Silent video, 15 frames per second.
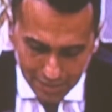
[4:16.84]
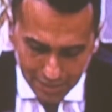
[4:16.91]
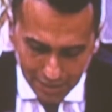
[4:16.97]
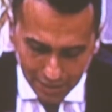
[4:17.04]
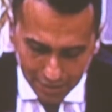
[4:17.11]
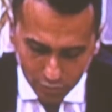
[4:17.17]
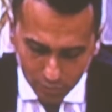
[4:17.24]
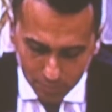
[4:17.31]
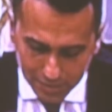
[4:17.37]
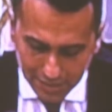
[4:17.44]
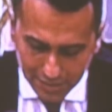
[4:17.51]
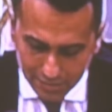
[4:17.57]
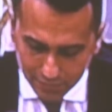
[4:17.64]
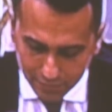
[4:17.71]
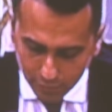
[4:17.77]
la
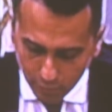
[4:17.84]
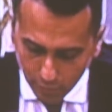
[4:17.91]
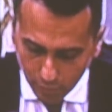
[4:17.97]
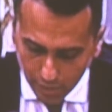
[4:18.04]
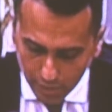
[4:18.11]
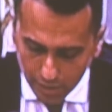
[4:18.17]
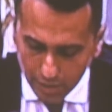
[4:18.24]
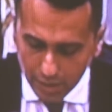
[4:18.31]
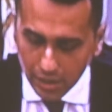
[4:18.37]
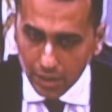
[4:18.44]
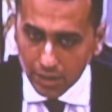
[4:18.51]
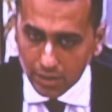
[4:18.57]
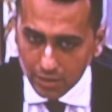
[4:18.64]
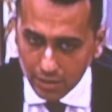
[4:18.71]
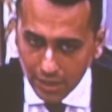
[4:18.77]
nomina di FOA, eh,